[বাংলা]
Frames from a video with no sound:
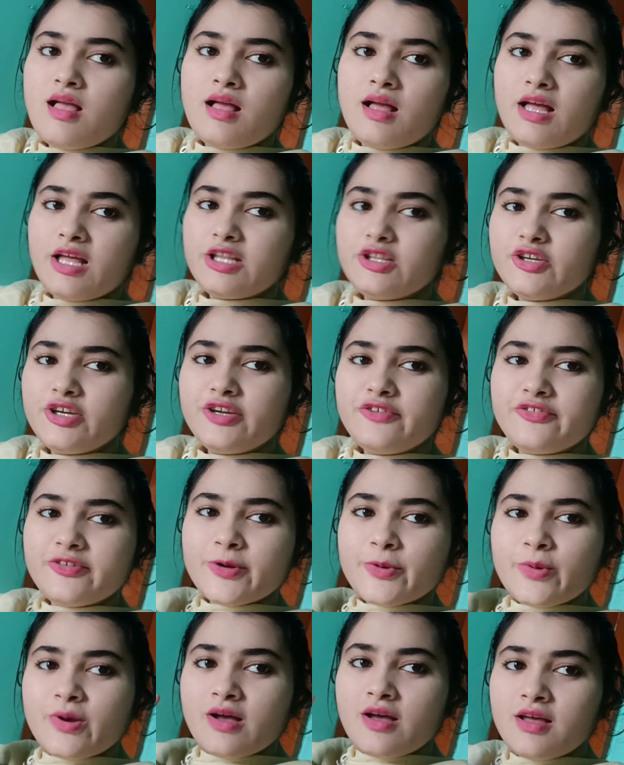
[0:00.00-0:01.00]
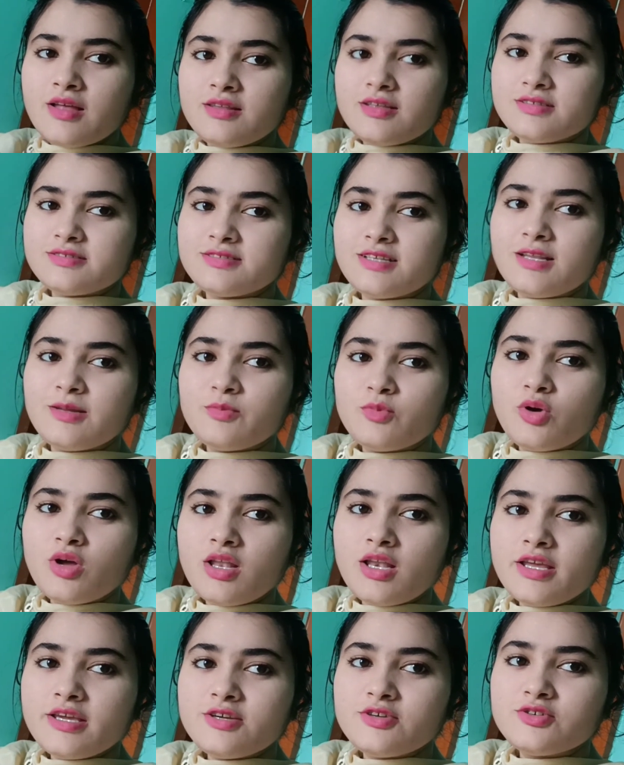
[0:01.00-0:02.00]
হ্যালো এভরিওয়ান আসসালামু
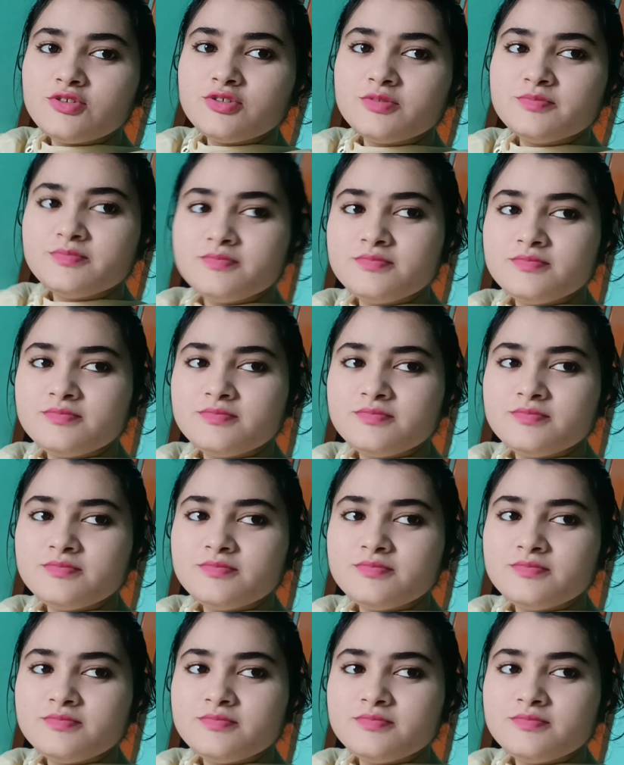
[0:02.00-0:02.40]
আলাইকুম